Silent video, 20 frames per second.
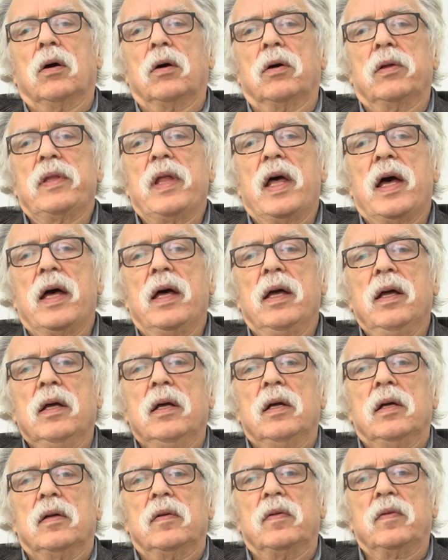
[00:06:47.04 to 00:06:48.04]
Ona
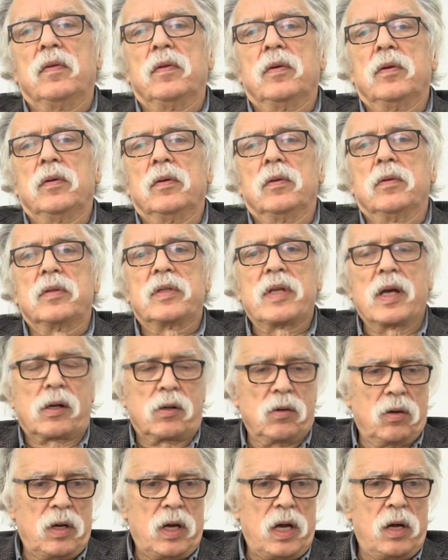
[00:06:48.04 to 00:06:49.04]

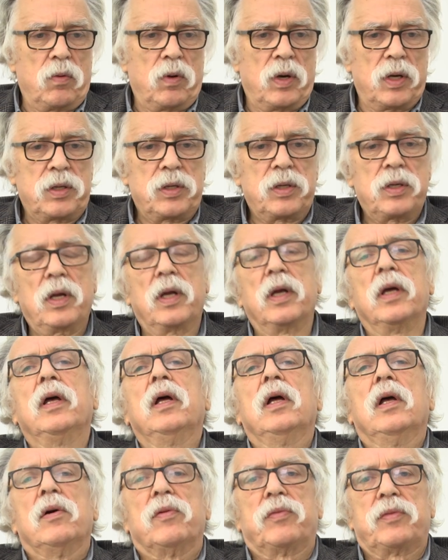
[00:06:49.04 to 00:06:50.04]
zakochała się
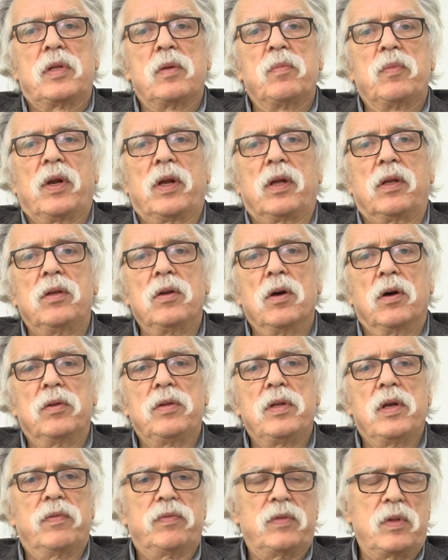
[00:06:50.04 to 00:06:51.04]
w tym
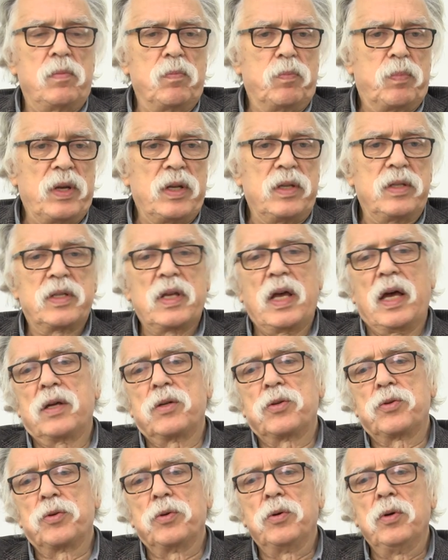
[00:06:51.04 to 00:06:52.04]
regionie, w tym
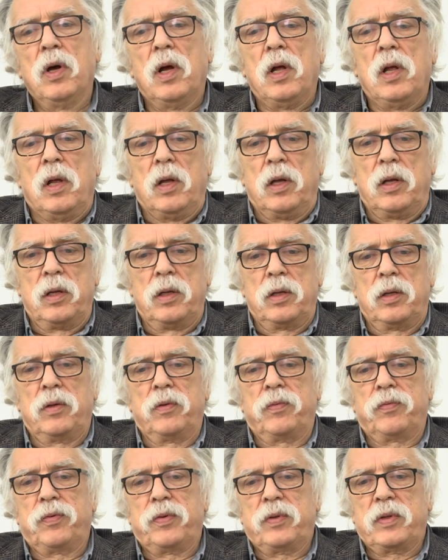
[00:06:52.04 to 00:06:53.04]
pejzażu,
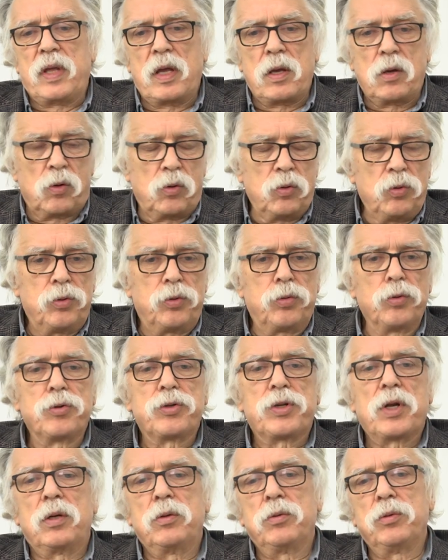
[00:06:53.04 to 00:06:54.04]
w tej
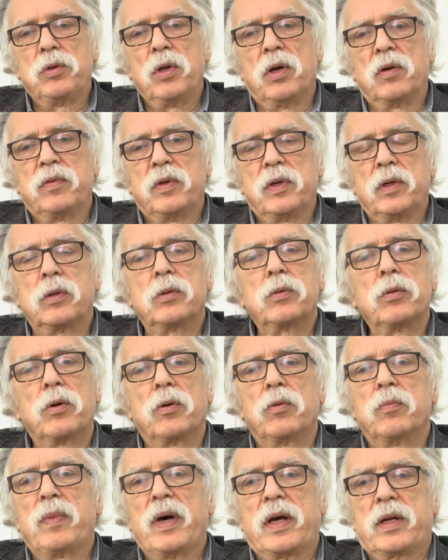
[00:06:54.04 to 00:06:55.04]
kulturze ludowej,
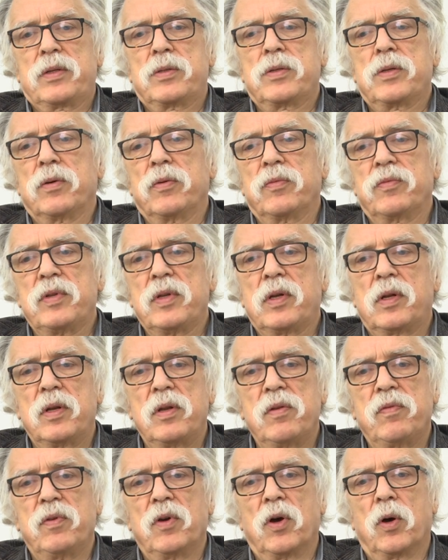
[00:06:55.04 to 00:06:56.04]
którą bardzo
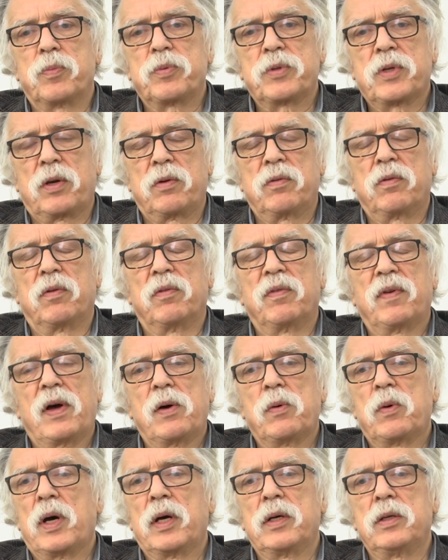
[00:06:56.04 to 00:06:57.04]
wnikliwie
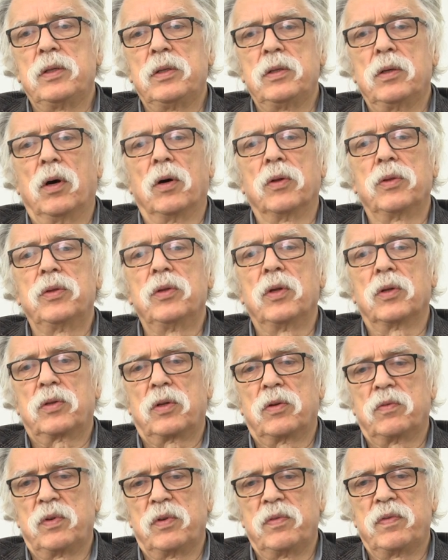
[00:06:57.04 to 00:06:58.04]
obserwowała i
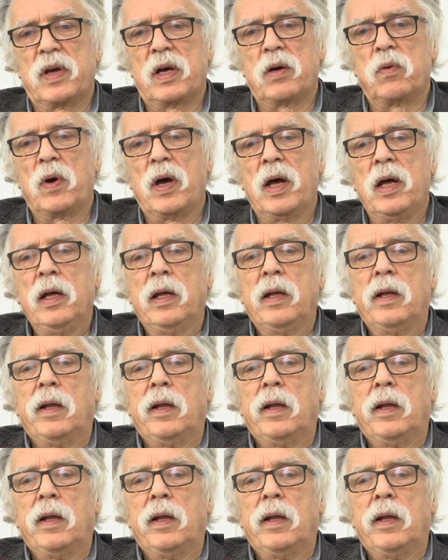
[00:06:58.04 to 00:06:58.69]
odnotowywała.